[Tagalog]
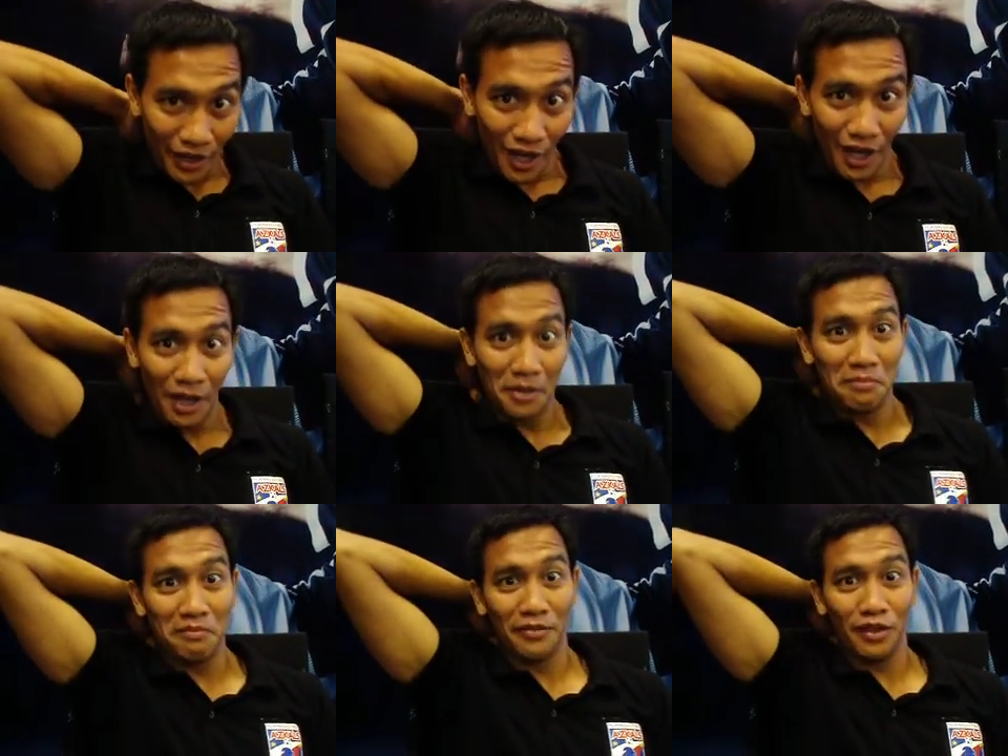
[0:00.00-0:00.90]

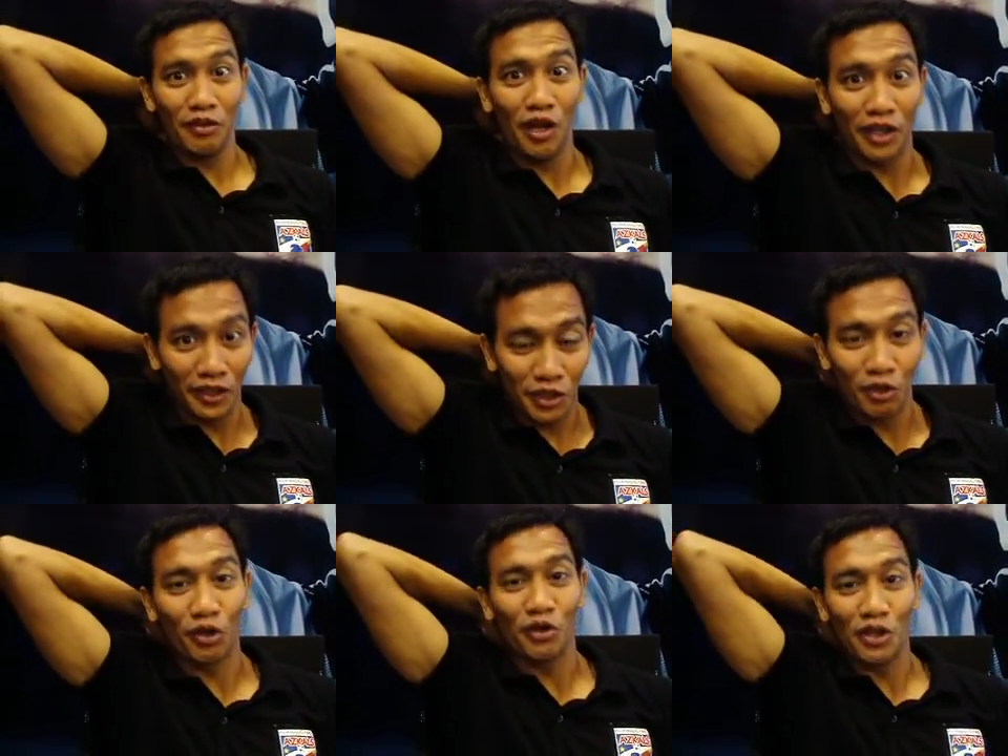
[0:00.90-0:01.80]
Um, yun lang,
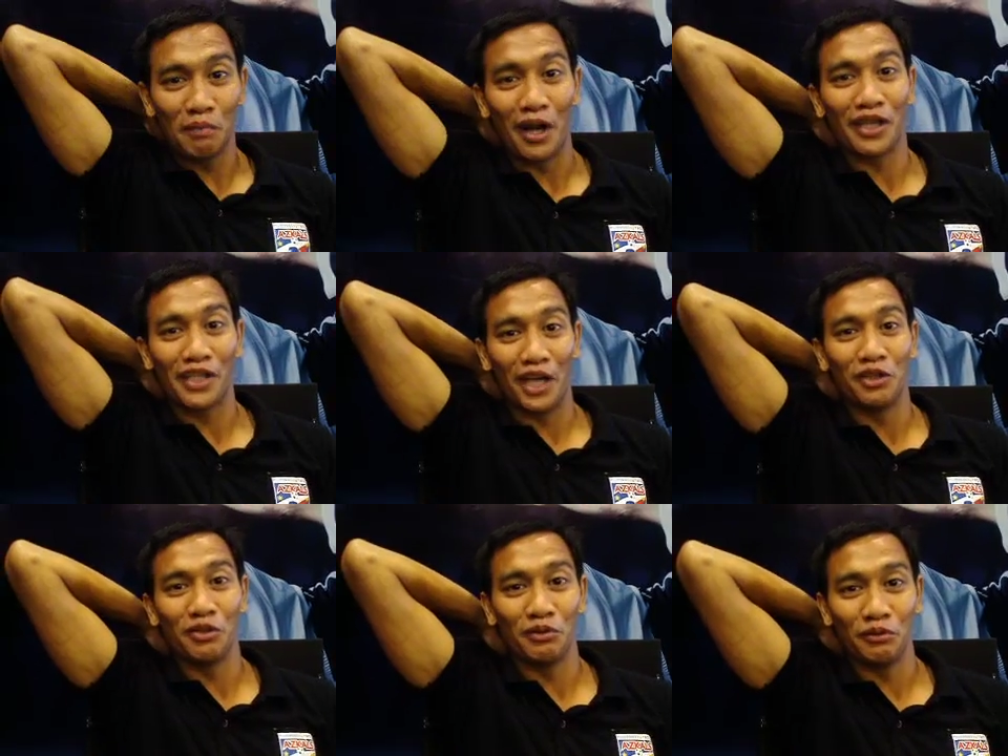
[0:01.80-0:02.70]
siguro hindi para sa
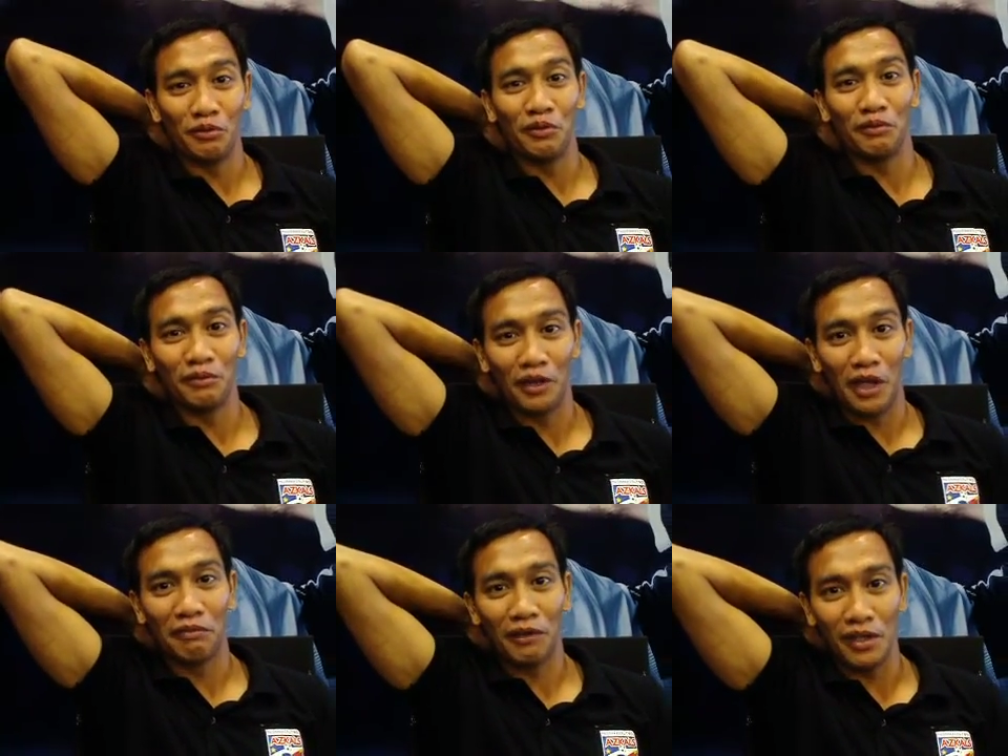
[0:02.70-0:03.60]
atin yung, yung
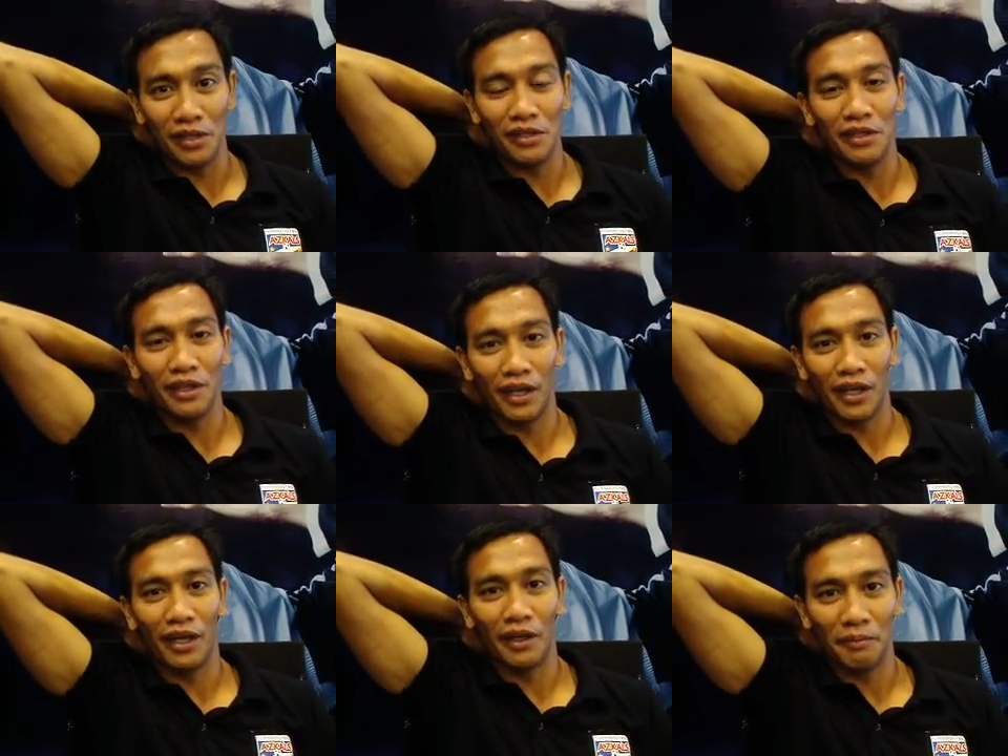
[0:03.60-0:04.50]
FA
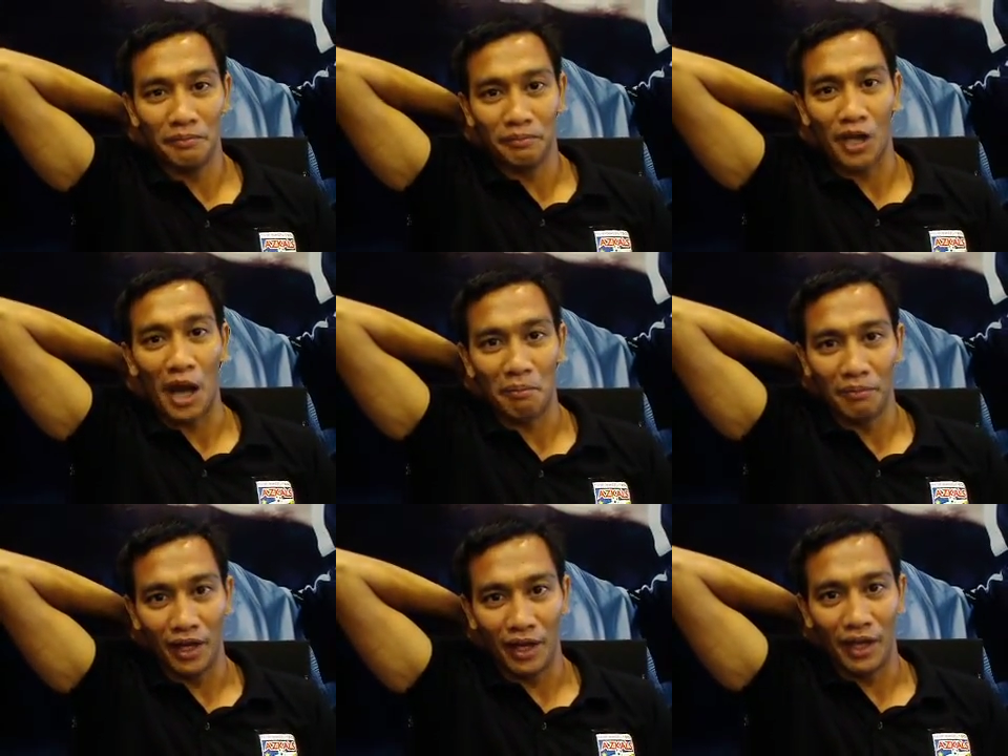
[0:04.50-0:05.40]
uh, Cup.
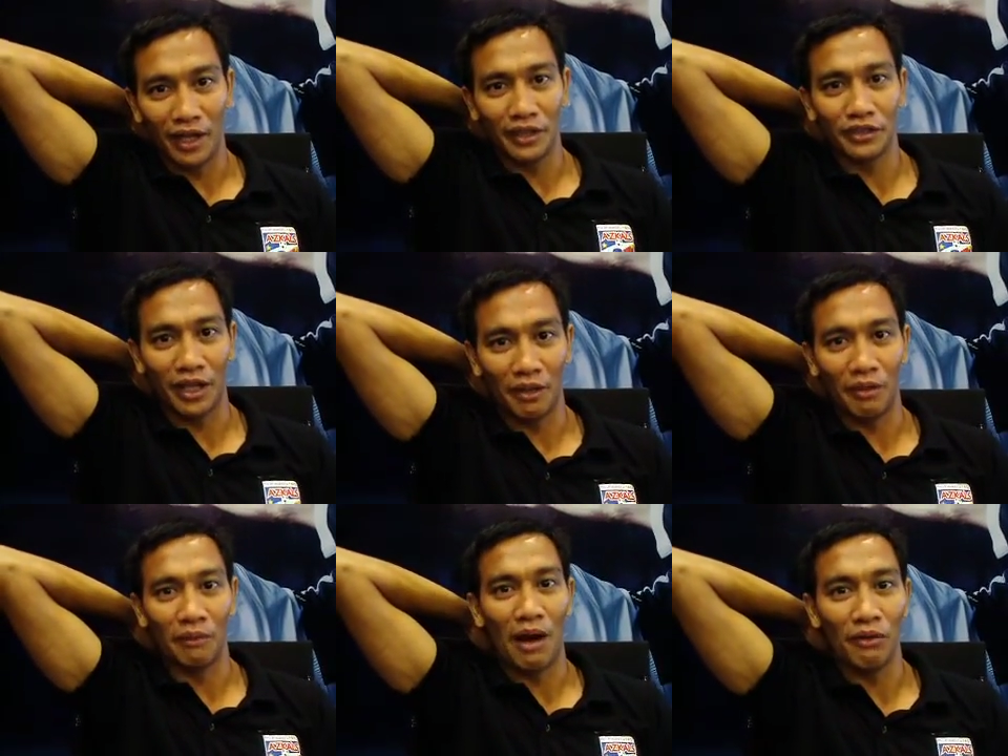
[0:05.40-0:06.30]
Uh, sa uh, ah,
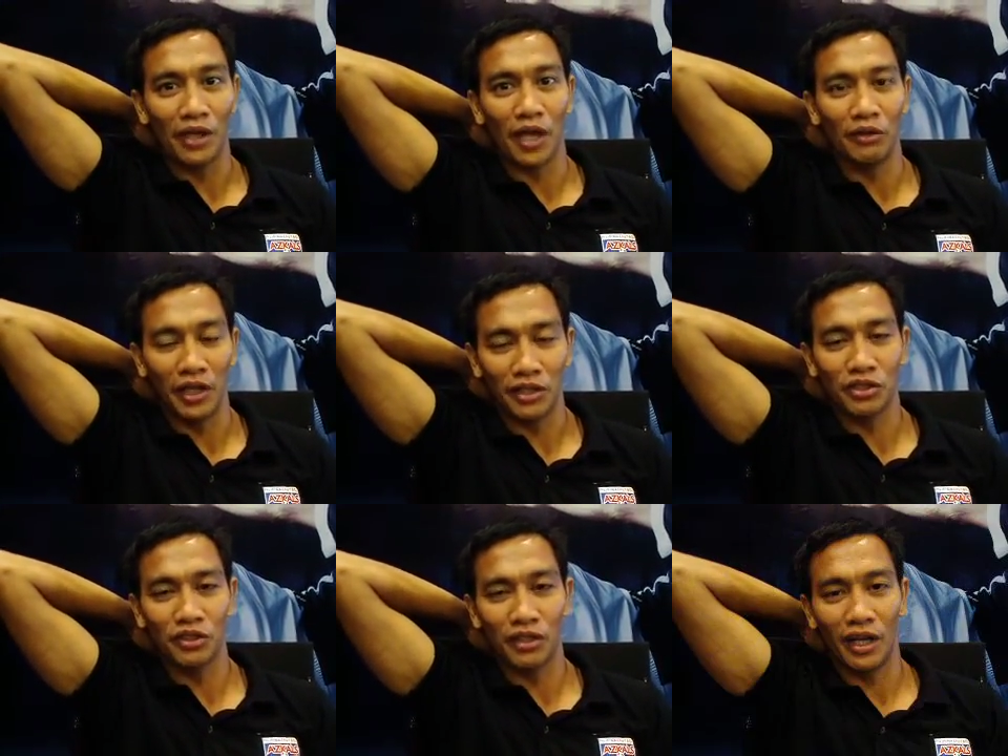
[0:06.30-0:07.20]
mabawi tayo next
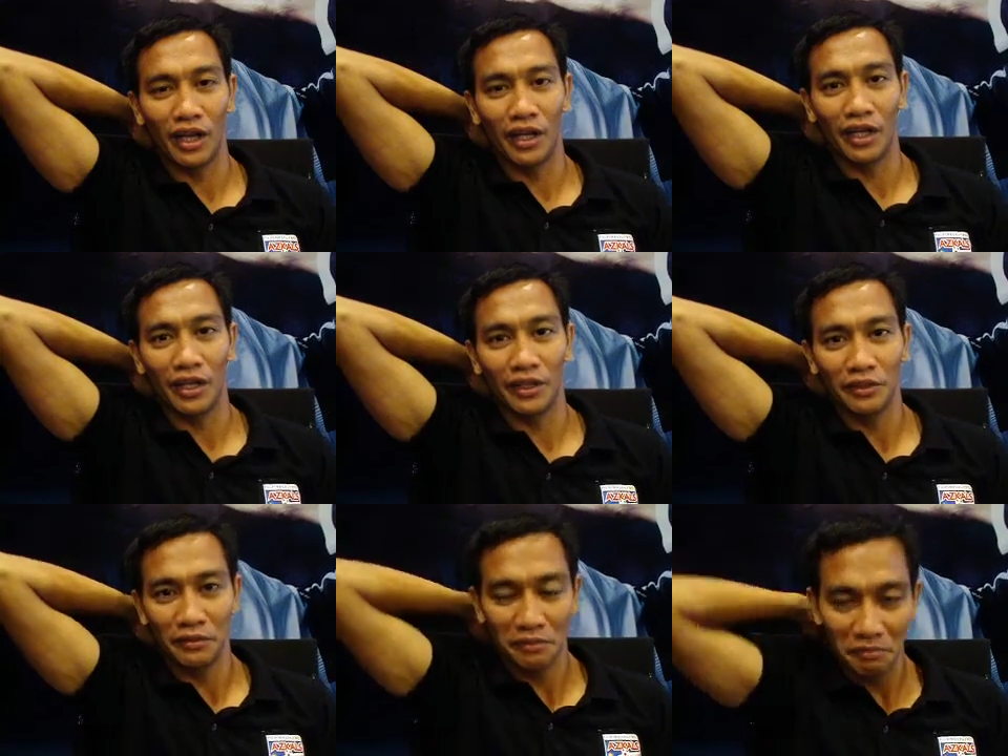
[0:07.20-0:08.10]
year. Uh,
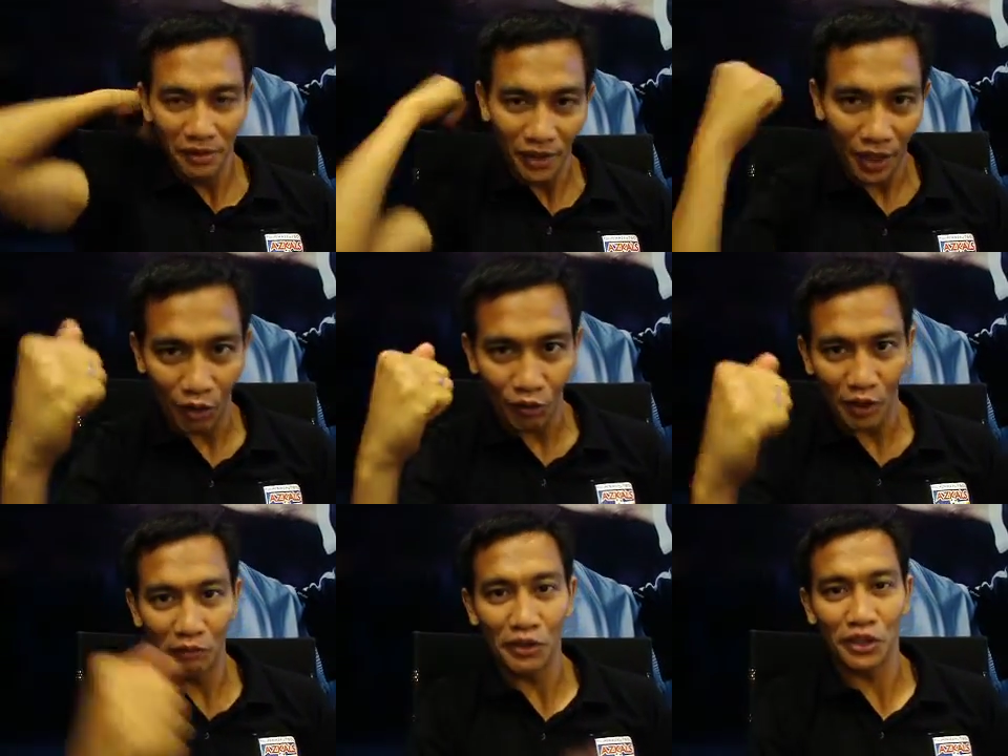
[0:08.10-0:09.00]
ako,
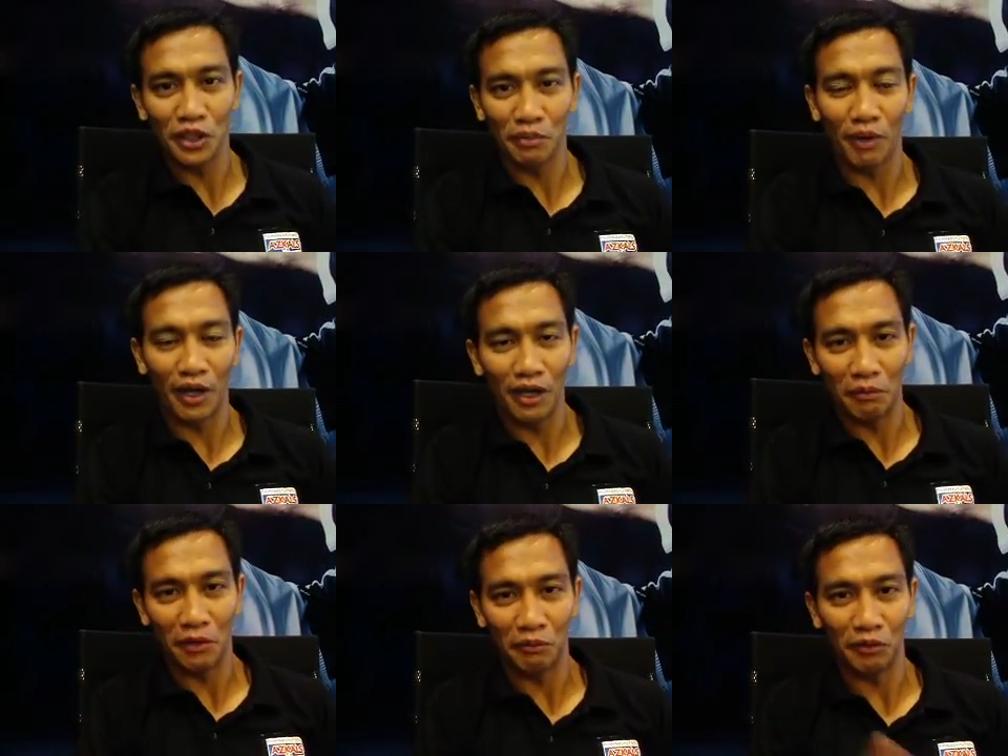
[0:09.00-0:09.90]
ever since pa,
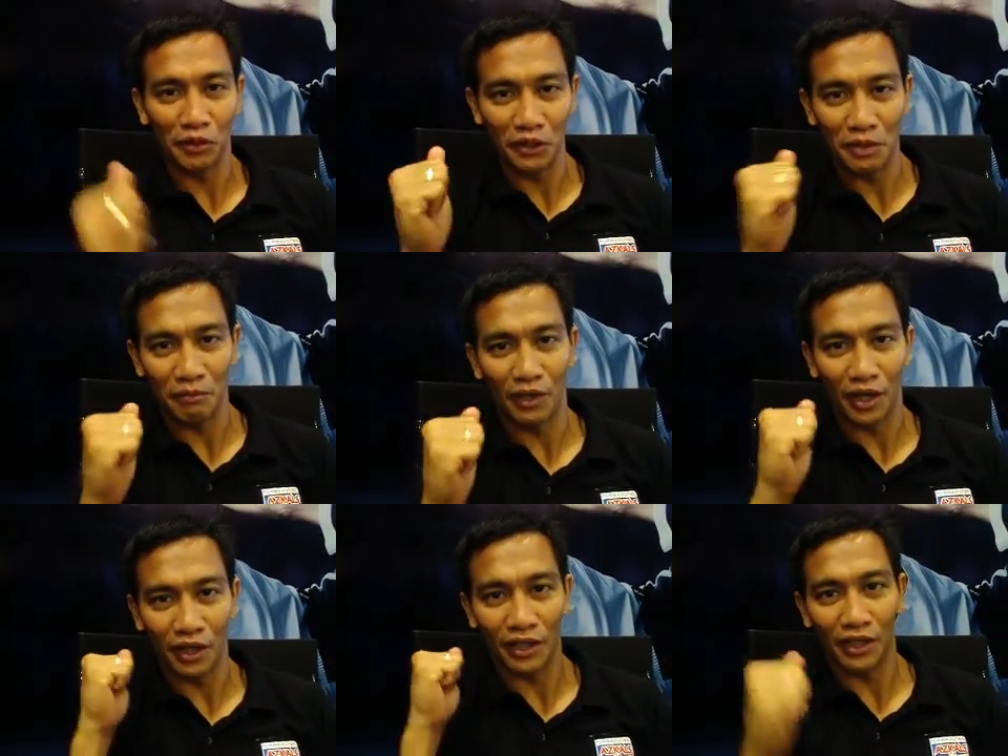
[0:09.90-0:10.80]
Liverpool team na
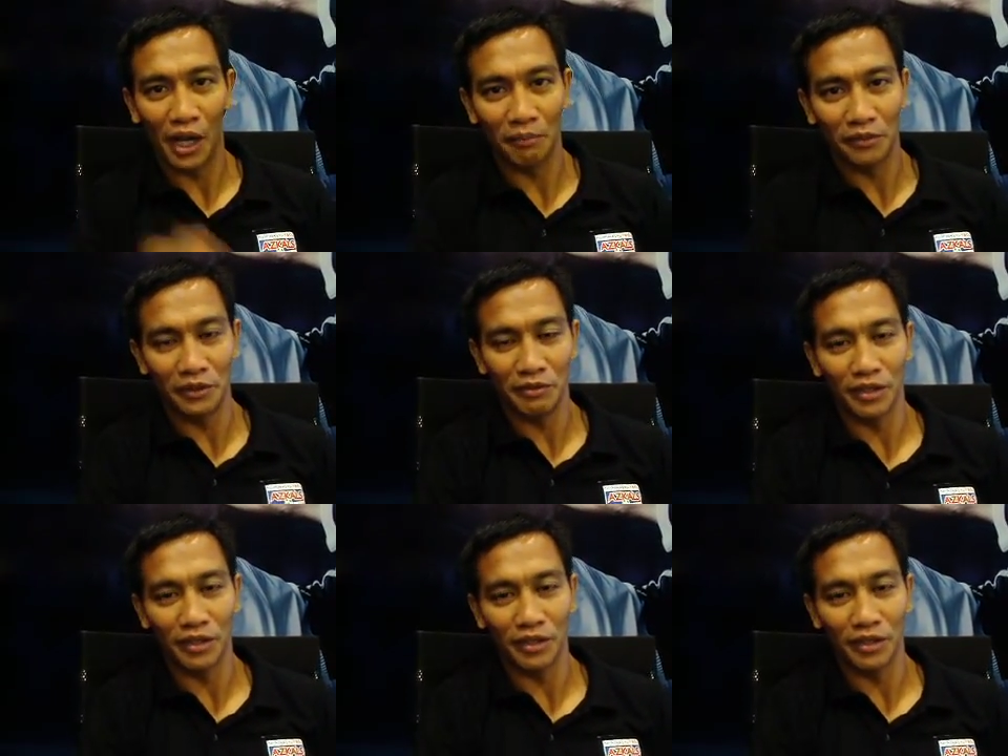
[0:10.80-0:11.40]
uh, club teams